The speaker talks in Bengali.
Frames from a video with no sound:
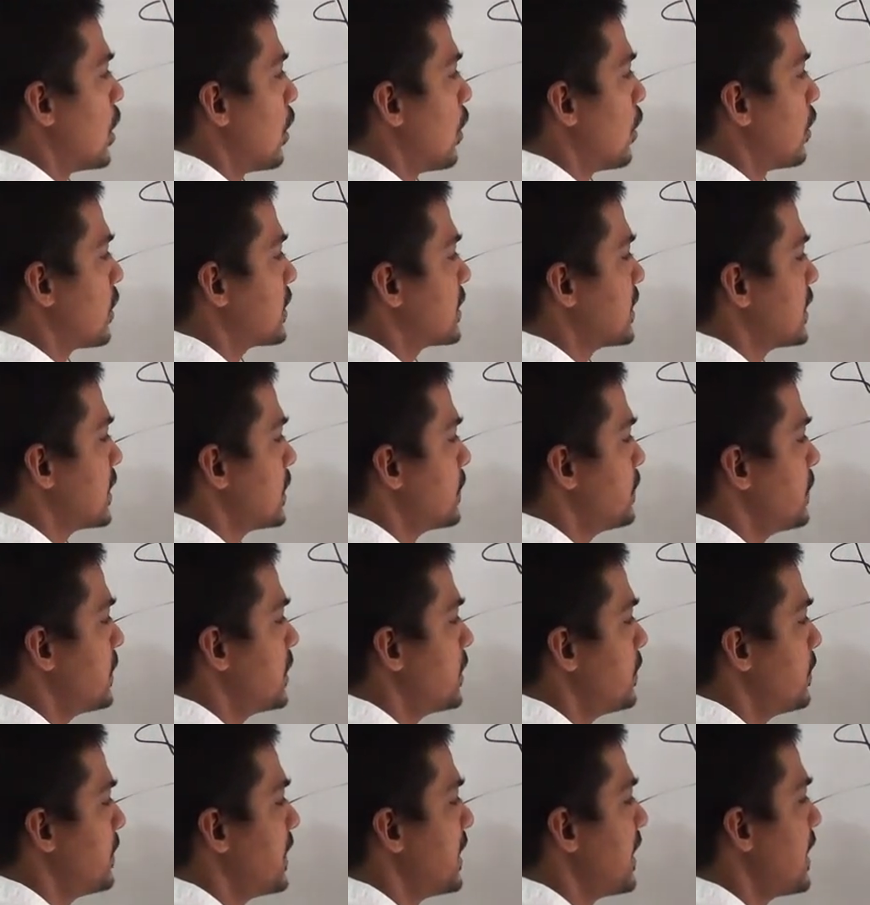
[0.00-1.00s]
অর্থাৎ
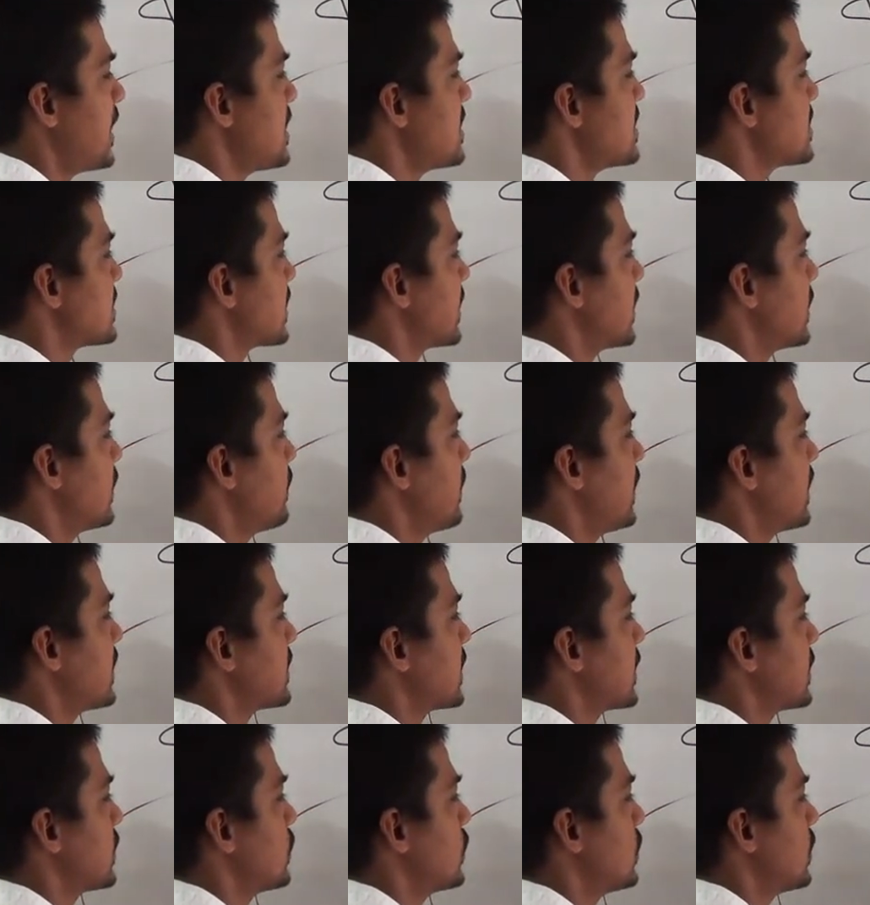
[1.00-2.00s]
পৃথিবীর এই স্থানে
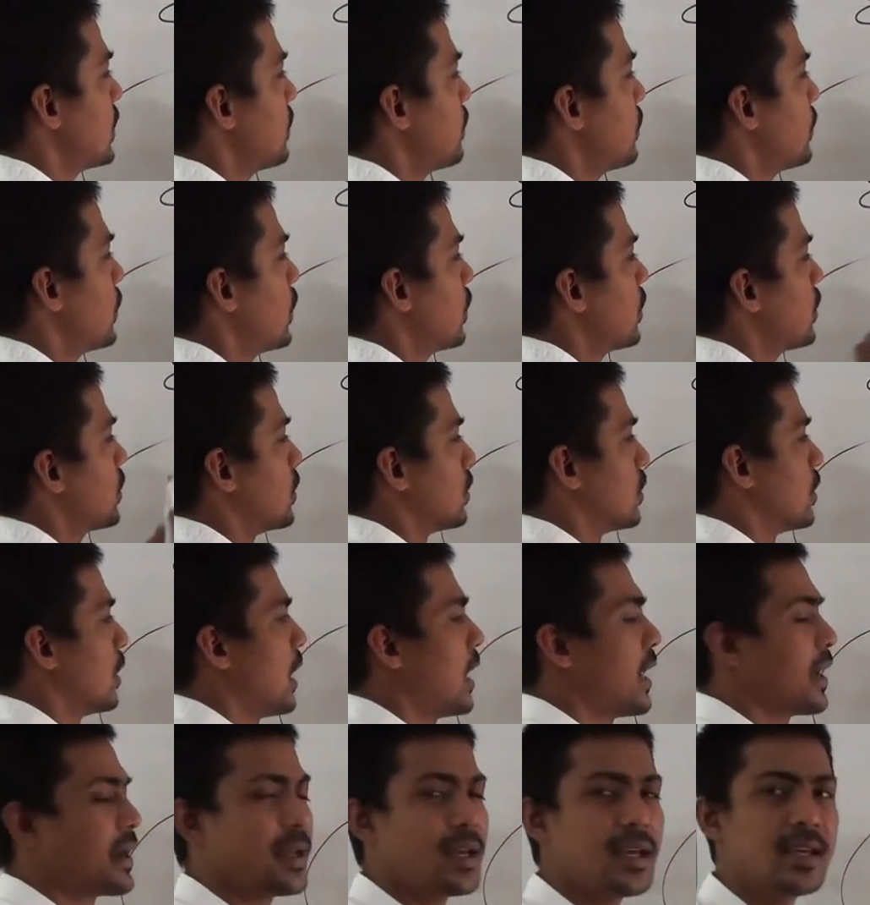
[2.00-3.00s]
ব্যাসার্ধটা বড়
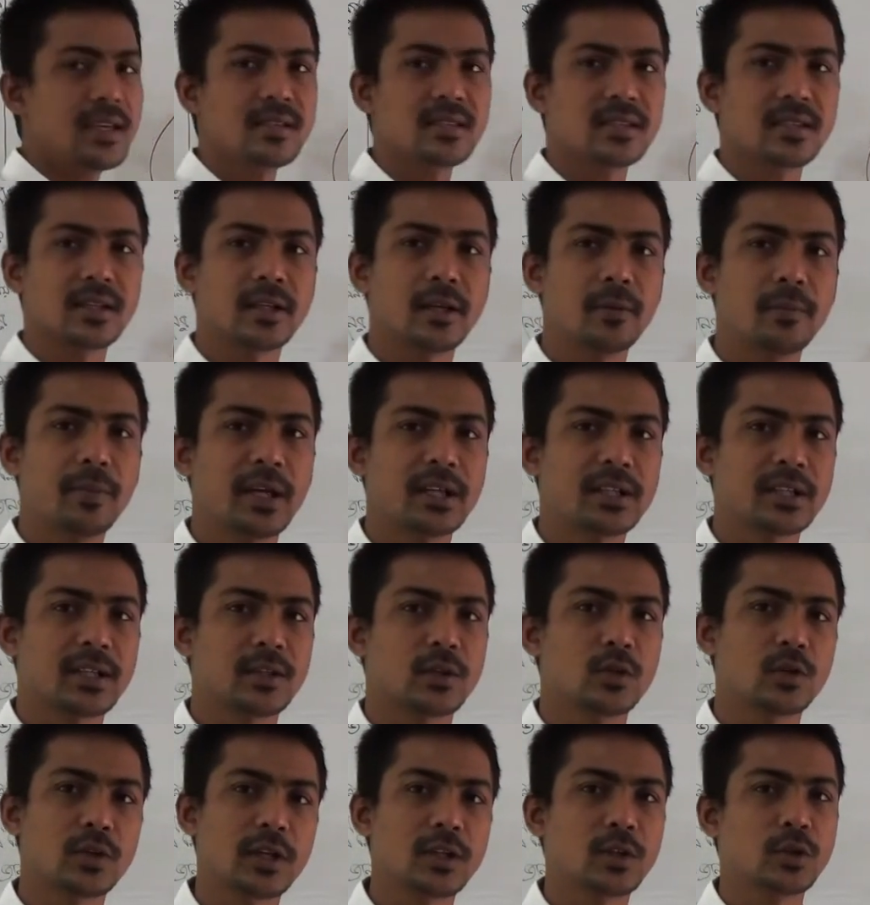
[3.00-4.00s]
আর এই স্থানে
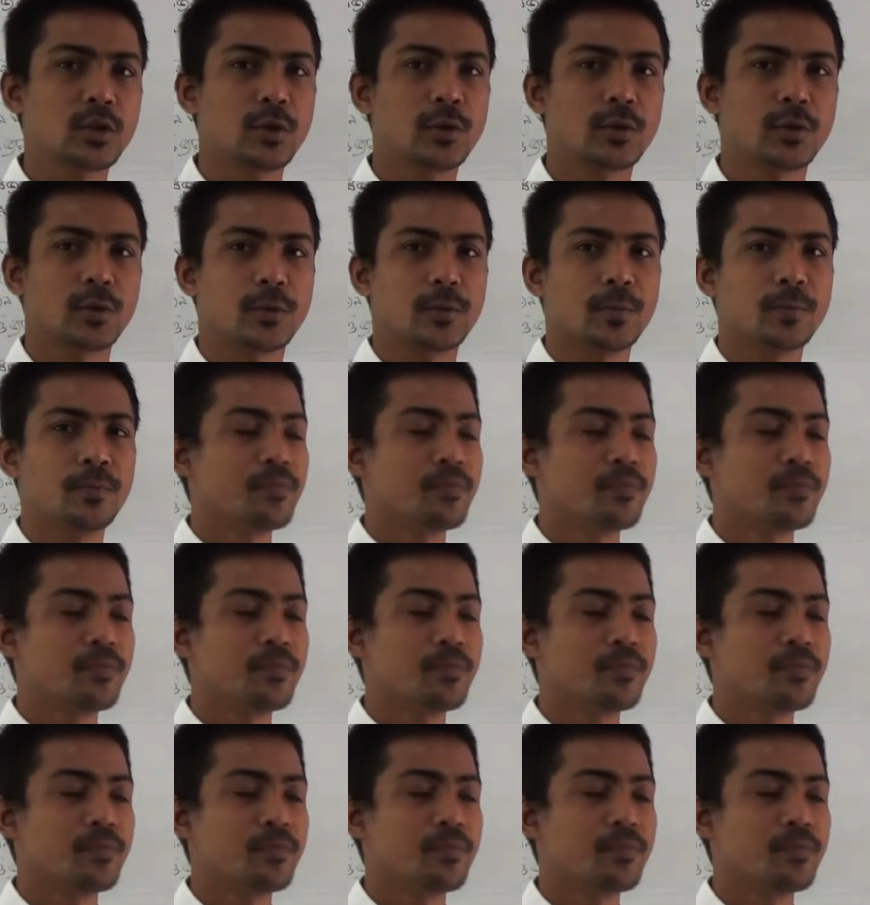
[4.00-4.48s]
ব্যাসার্ধটা ছোট